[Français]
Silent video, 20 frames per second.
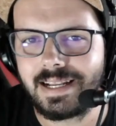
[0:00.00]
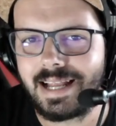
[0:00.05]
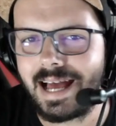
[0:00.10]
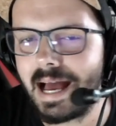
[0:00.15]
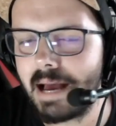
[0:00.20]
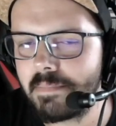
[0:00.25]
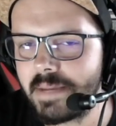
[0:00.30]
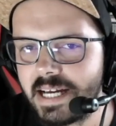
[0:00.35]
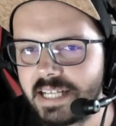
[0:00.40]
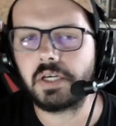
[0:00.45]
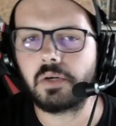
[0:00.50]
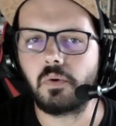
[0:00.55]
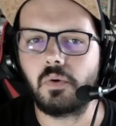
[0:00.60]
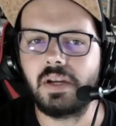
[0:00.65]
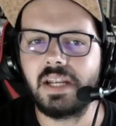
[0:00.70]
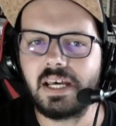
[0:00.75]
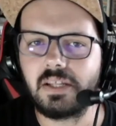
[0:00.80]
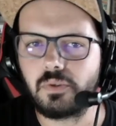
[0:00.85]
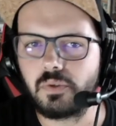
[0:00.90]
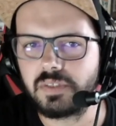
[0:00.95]
un match
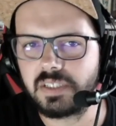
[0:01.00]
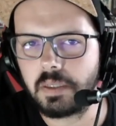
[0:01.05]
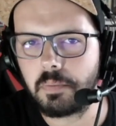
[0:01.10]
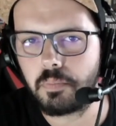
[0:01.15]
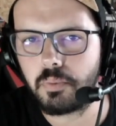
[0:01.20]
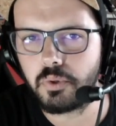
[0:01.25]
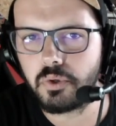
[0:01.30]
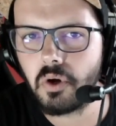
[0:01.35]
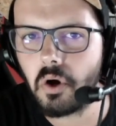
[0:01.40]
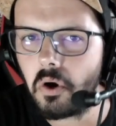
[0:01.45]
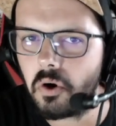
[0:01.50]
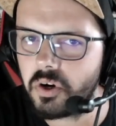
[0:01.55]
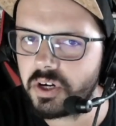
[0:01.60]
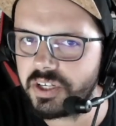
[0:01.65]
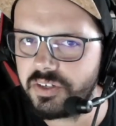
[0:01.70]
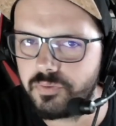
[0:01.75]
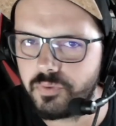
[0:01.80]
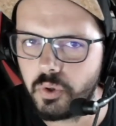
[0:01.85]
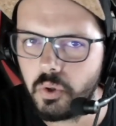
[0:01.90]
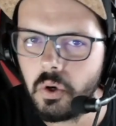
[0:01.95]
contre l'un de ses plus grands
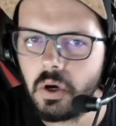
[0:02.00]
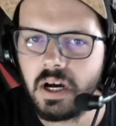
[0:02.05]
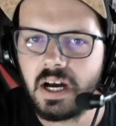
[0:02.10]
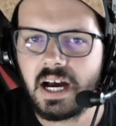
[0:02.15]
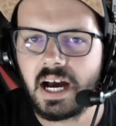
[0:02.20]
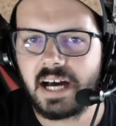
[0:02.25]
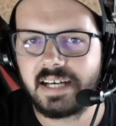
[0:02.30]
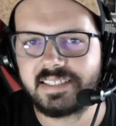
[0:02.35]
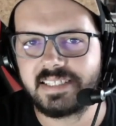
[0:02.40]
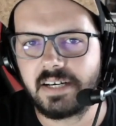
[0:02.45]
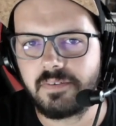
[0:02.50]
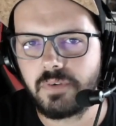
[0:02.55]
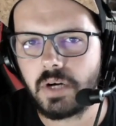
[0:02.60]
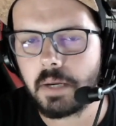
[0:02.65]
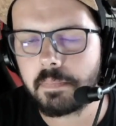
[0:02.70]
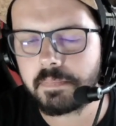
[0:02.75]
rivaux, à savoir